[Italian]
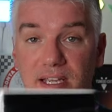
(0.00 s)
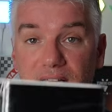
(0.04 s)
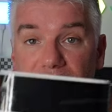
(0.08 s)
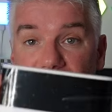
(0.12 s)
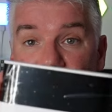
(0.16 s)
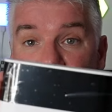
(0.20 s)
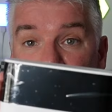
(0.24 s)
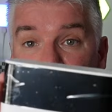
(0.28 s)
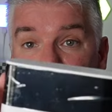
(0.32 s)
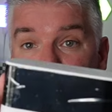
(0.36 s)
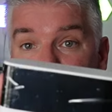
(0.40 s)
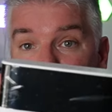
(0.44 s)

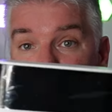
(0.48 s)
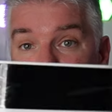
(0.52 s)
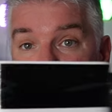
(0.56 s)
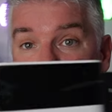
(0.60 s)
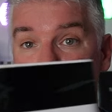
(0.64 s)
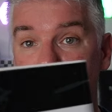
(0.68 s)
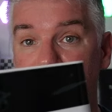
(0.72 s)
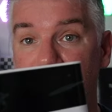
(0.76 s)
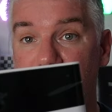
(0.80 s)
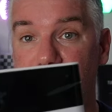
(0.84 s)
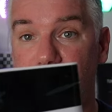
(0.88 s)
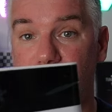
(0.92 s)
e la
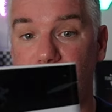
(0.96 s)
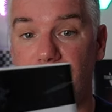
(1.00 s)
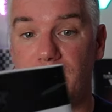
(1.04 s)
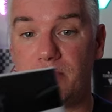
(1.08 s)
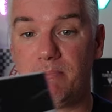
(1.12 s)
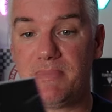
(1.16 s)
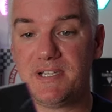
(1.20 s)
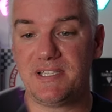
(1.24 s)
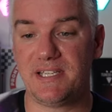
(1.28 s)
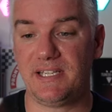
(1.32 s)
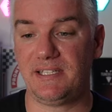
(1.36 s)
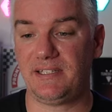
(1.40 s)
piccola
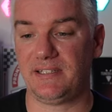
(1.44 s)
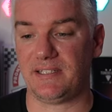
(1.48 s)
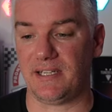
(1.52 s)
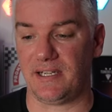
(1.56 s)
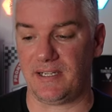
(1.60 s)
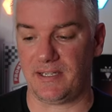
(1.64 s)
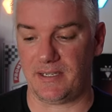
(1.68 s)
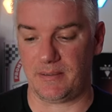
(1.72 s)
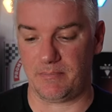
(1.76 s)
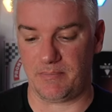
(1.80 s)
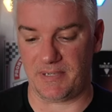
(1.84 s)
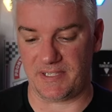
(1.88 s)

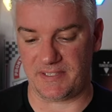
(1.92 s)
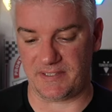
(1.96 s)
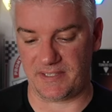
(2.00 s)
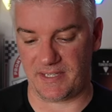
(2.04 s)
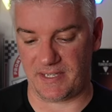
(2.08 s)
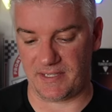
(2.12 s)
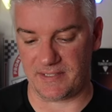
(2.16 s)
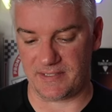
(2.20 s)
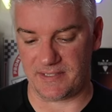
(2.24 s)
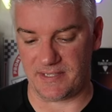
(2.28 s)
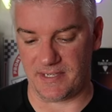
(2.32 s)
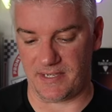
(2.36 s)
basetta
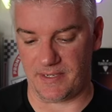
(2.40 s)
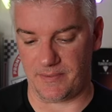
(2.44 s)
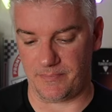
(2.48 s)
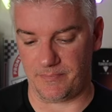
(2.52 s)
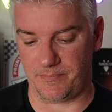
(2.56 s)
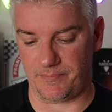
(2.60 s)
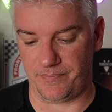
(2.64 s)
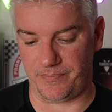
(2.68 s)
abbastanza